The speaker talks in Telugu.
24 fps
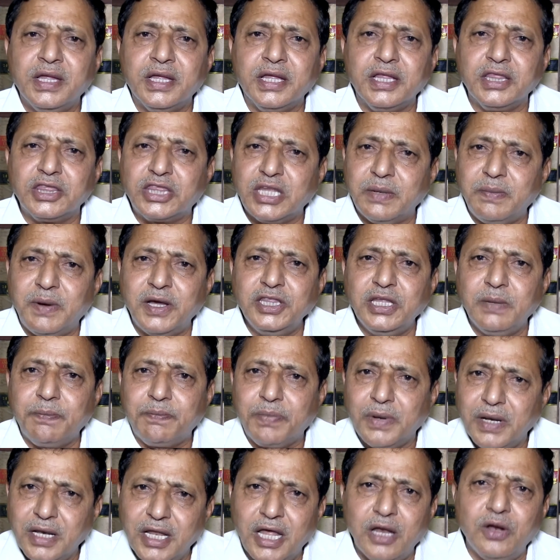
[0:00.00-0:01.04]
ఇంతమంది
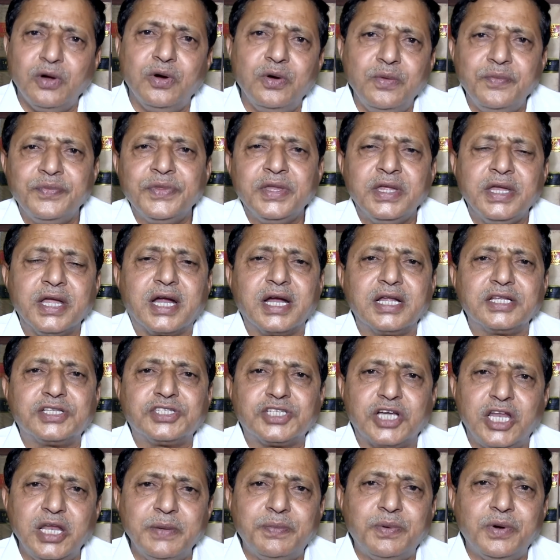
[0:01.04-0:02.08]
పిల్లలు ఇక్కడ
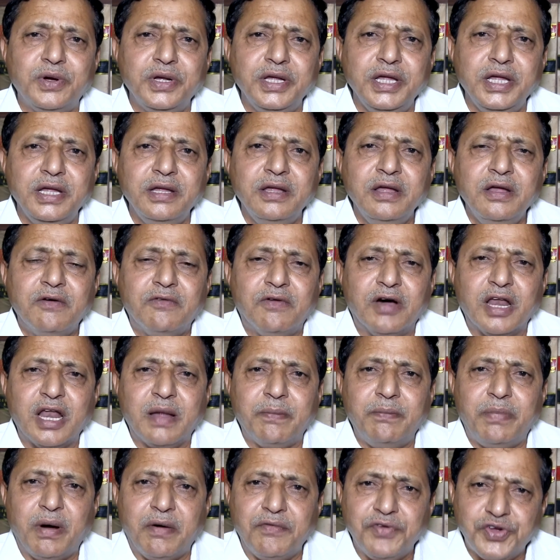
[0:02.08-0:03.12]
చలిపోయి వాళ్ళ
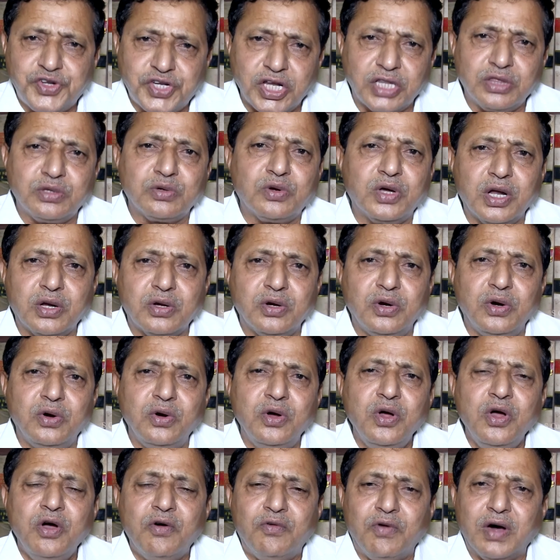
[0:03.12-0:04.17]
భవిష్యత్తు కొరకు
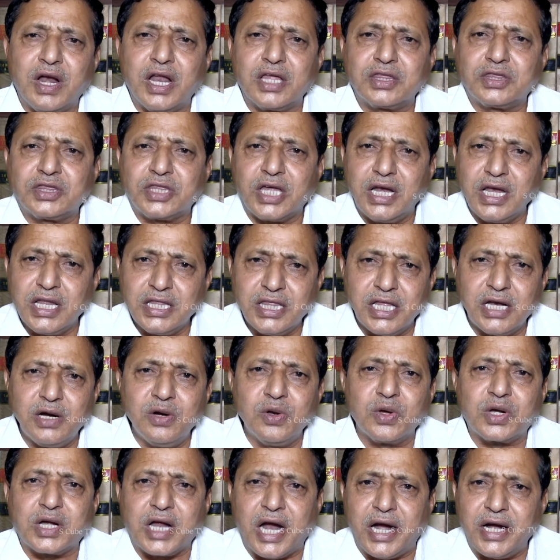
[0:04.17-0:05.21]
వాళ్ళ
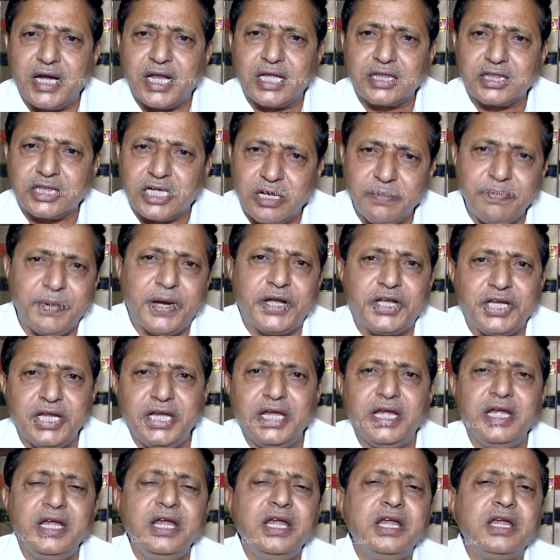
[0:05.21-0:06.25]
తల్లిదండ్రులు కంట
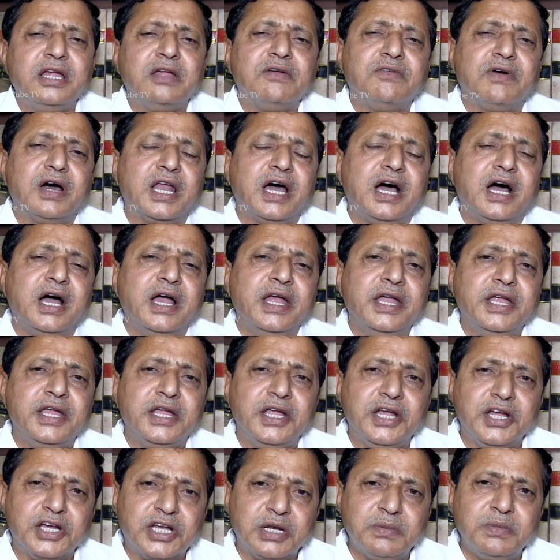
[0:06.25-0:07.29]
తడిపెట్టి ఇవాళ
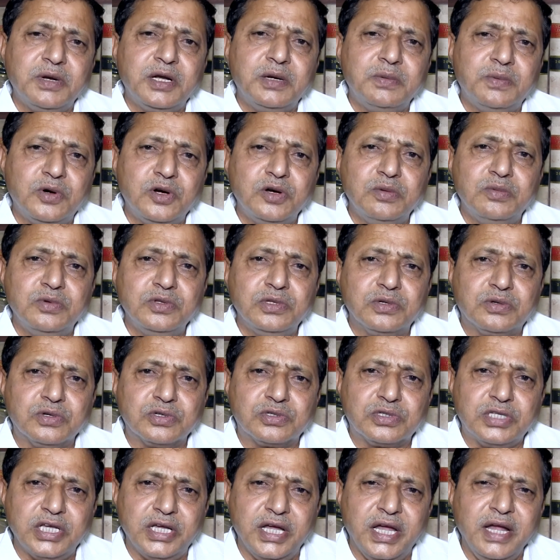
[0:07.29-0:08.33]
ఇంటర్మీడియట్ బోర్డు ముందుకు
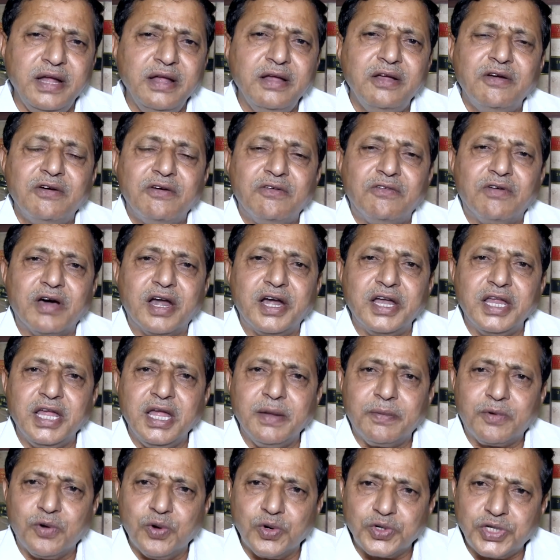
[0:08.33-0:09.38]
వస్తే వాళ్ళని
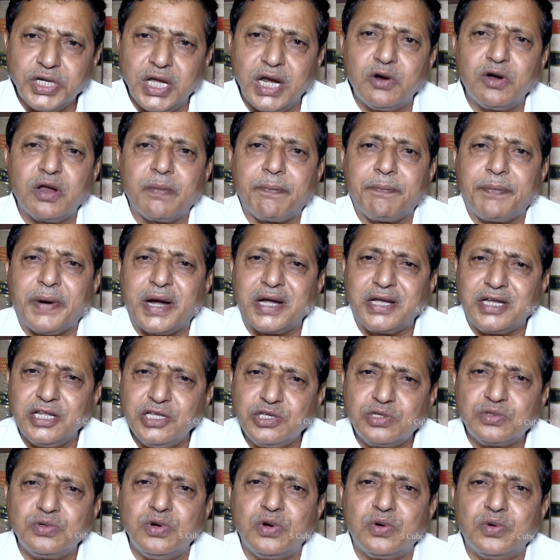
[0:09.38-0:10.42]
ఏ కోశాన్ని కూడా
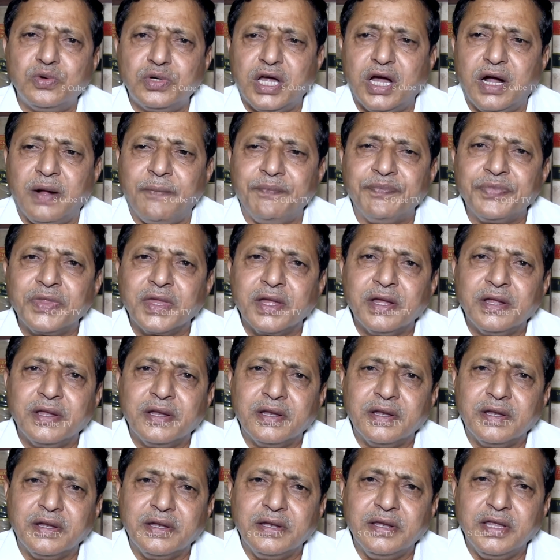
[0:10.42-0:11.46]
పట్టించుకోకుండా
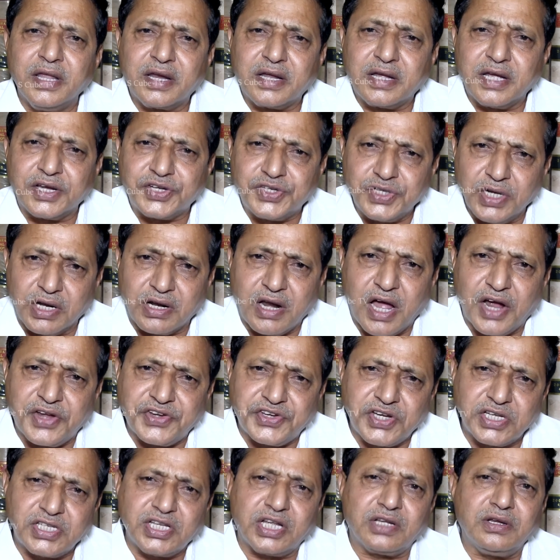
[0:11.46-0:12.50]
నిర్కష
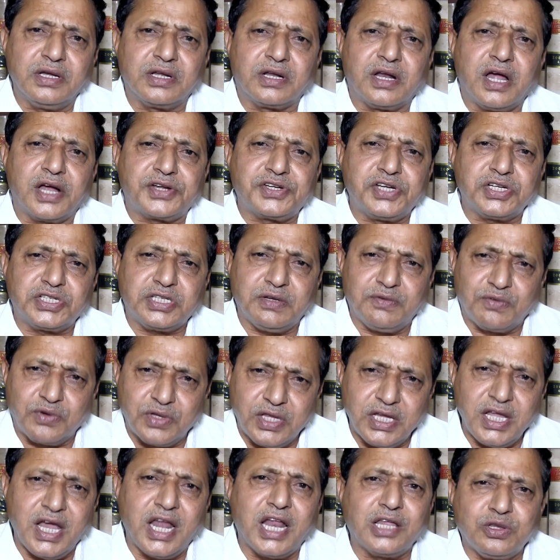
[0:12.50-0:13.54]
రాక్షస రాక్షస
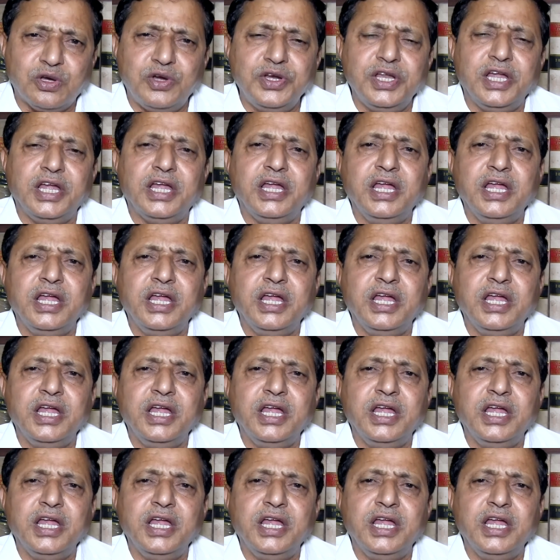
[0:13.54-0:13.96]
హృదయాలతోని